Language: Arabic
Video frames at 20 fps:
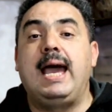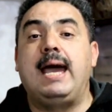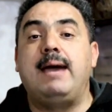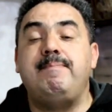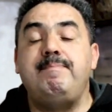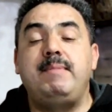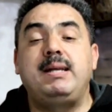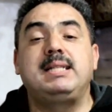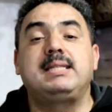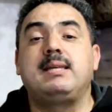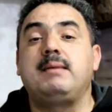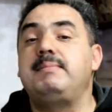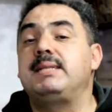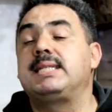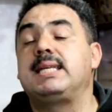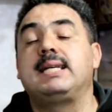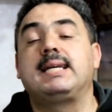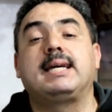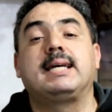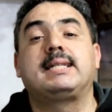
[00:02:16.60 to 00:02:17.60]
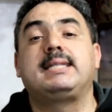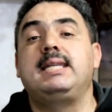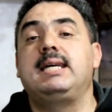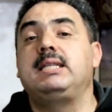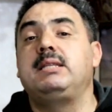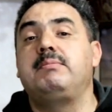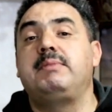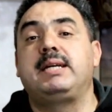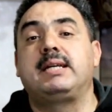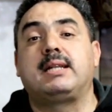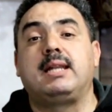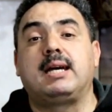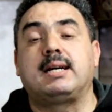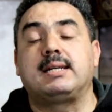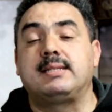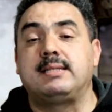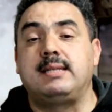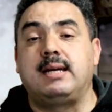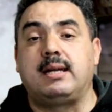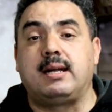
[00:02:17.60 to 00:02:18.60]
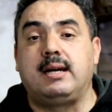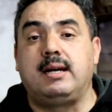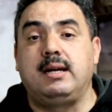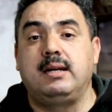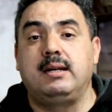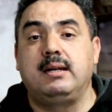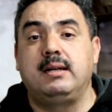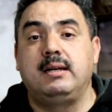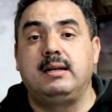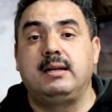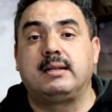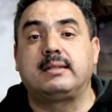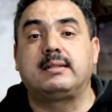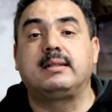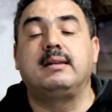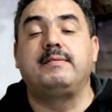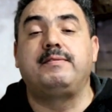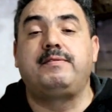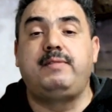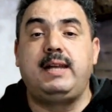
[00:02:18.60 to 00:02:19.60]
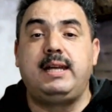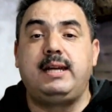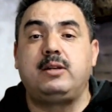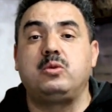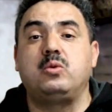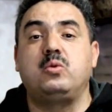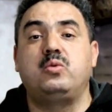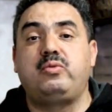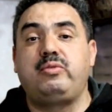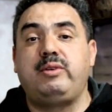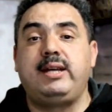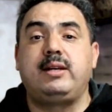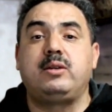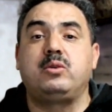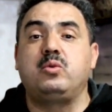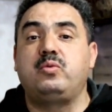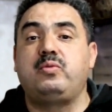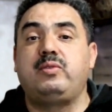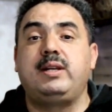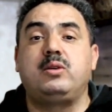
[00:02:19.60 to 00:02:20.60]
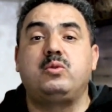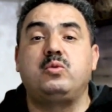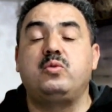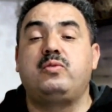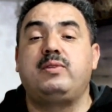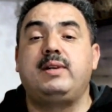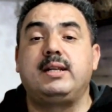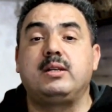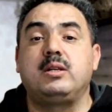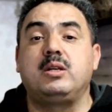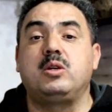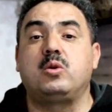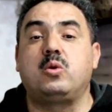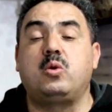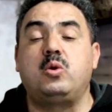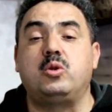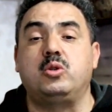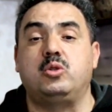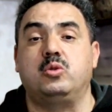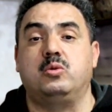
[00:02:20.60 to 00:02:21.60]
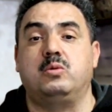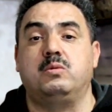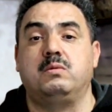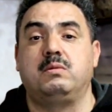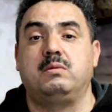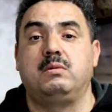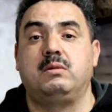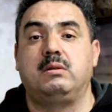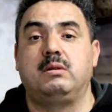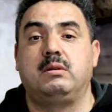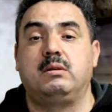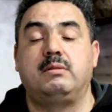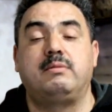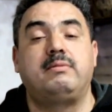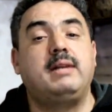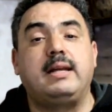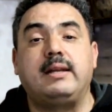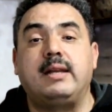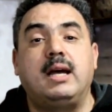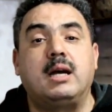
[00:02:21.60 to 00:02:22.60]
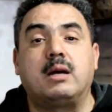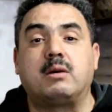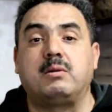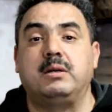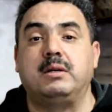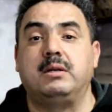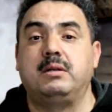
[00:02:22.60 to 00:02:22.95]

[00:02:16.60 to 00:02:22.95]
اما انت مثلا كتنادي باطلاق السراح فلان وفلان وفلان وفلان يخرجوا فلان هاك